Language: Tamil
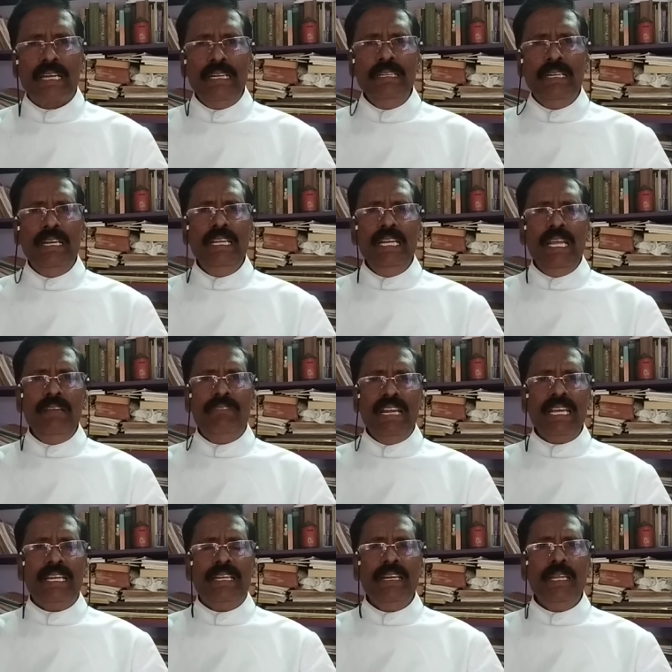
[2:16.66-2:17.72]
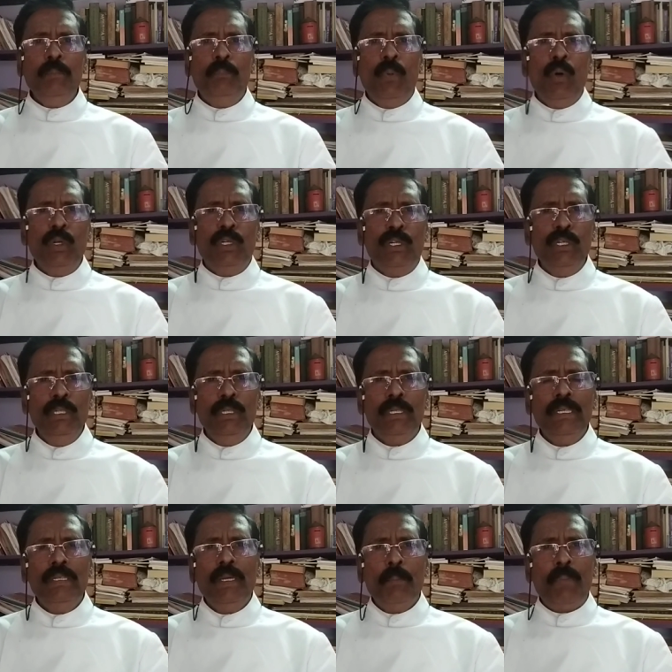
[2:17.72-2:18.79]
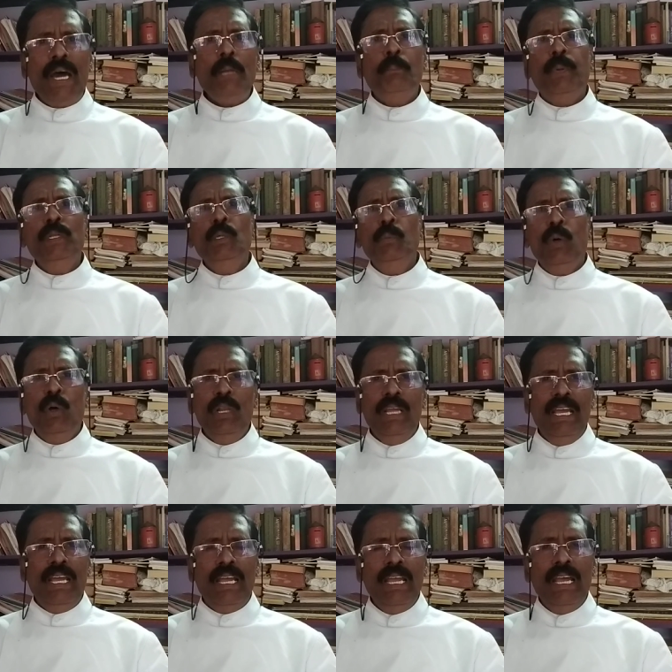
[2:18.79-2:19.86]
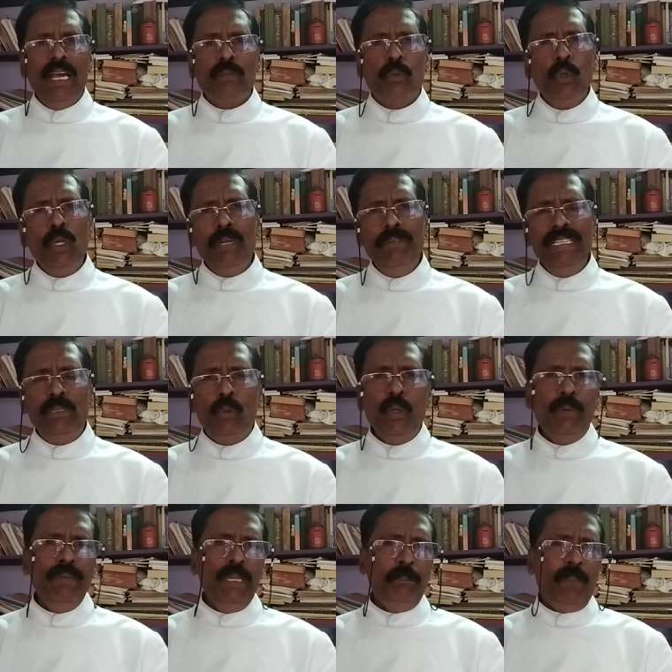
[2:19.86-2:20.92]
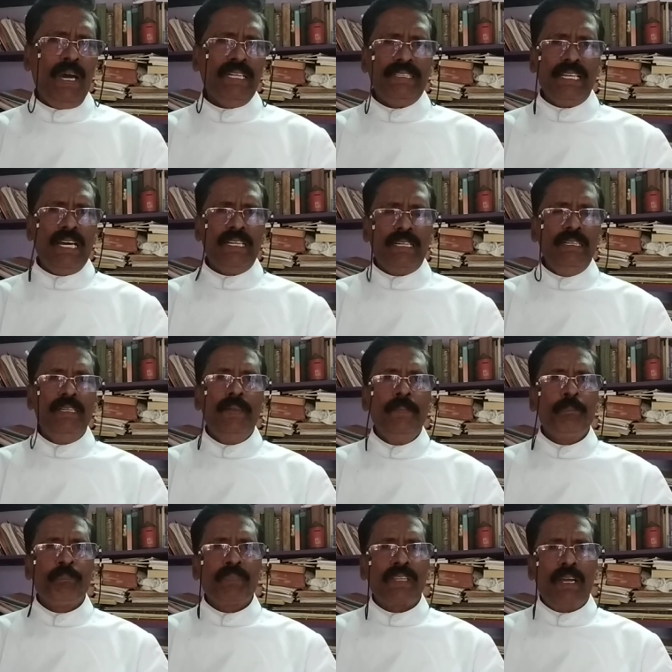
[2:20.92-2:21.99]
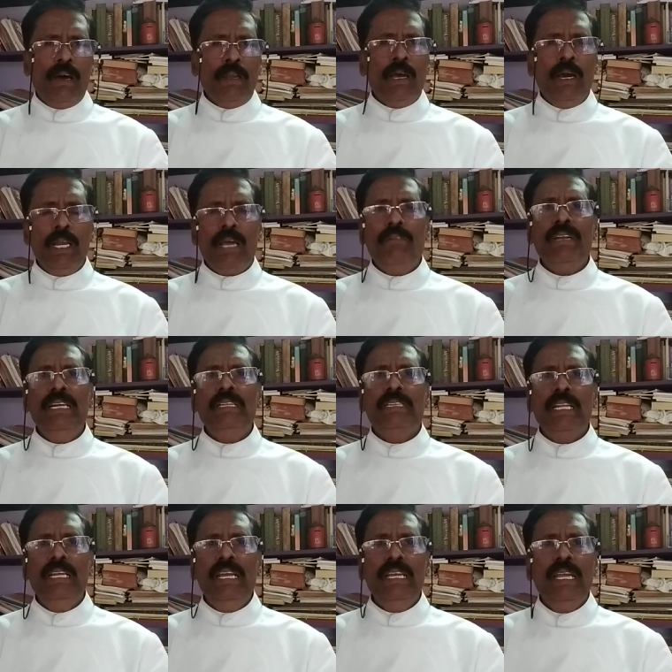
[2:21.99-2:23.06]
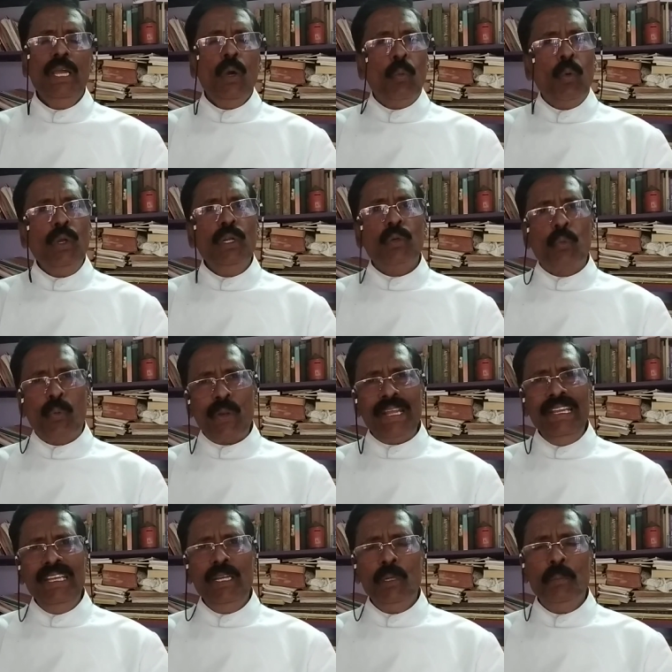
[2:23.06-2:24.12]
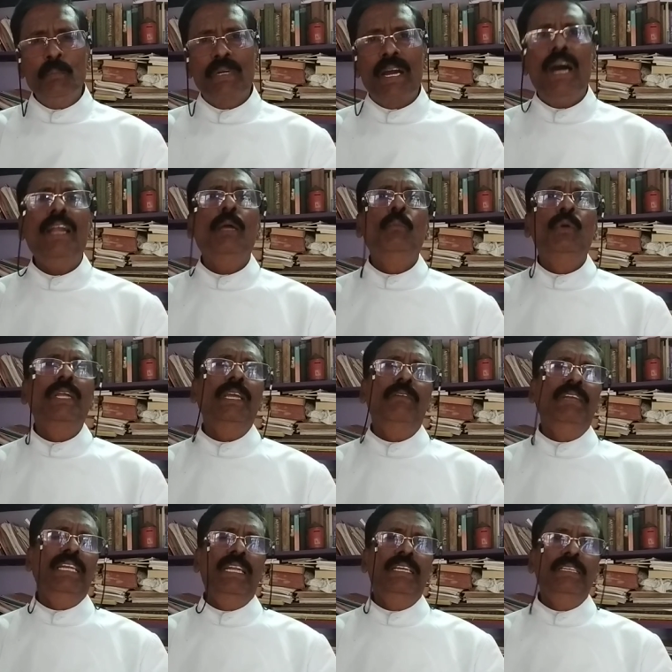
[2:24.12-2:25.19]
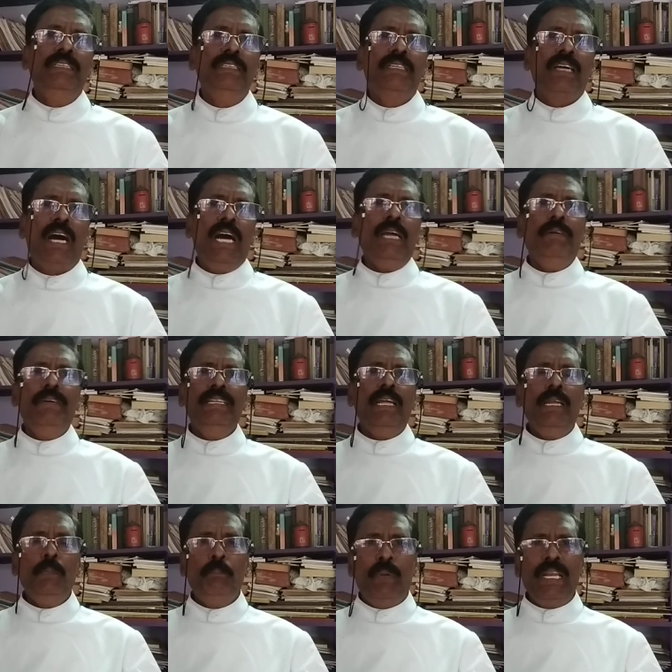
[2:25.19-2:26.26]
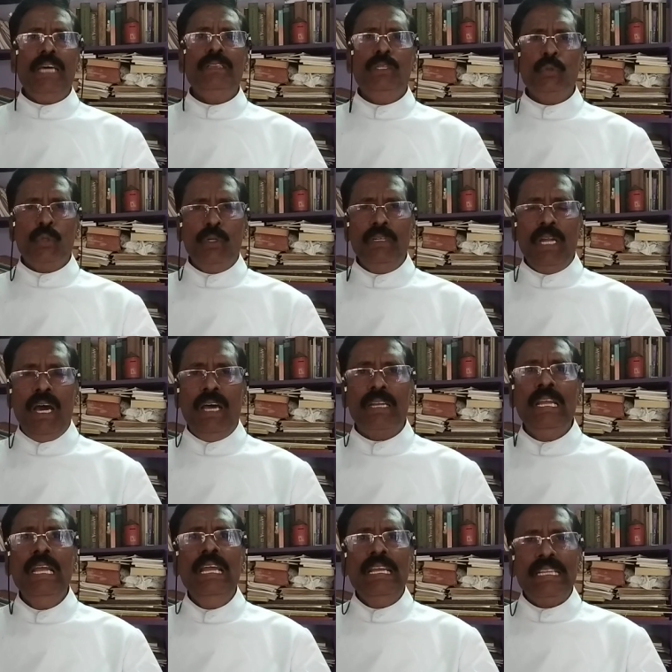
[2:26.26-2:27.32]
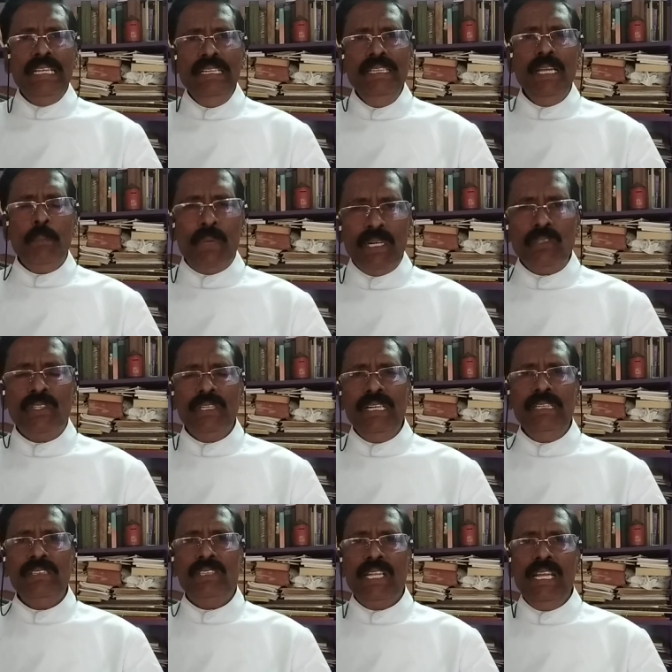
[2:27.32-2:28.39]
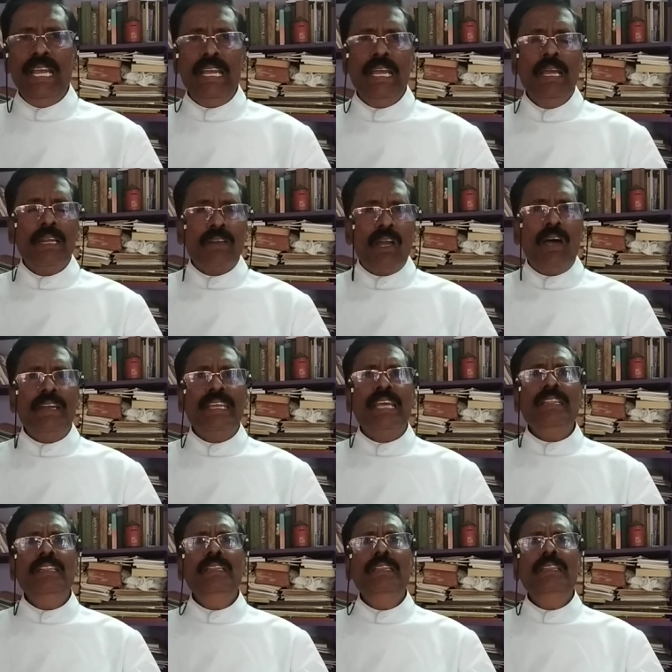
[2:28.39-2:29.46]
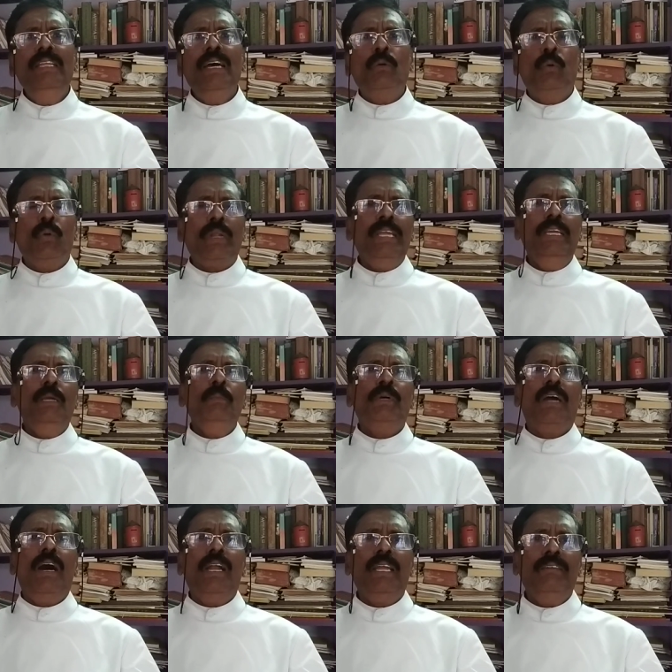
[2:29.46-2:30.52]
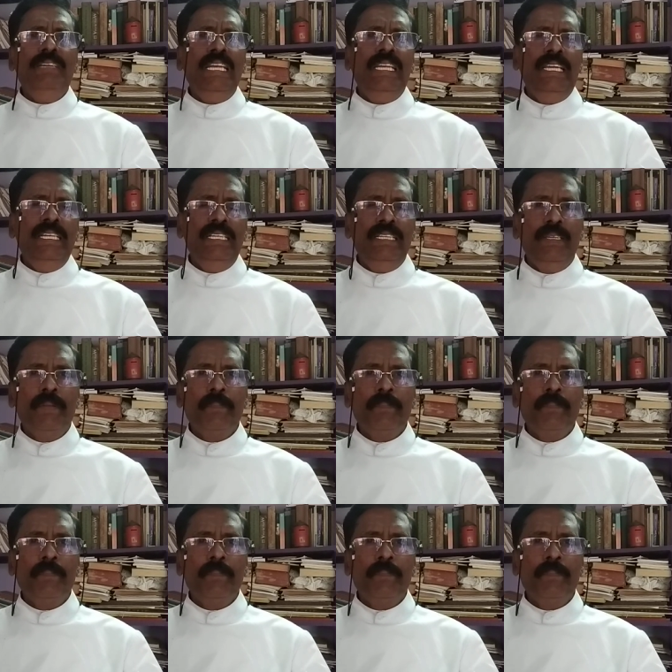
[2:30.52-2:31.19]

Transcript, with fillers: கண்களிலே விளக்கினை போட்டு பார்ப்பது போல துருவி துருவி பார்த்தார்கள் ஆனால் அவரிடத்திலே ஒரு குறையையும் காண முடியவில்லை ஆகவேதான் பிலாத்து சொன்னார் இந்த மனுஷனிடத்தில் நான் எந்த குறையும் காணவில்லை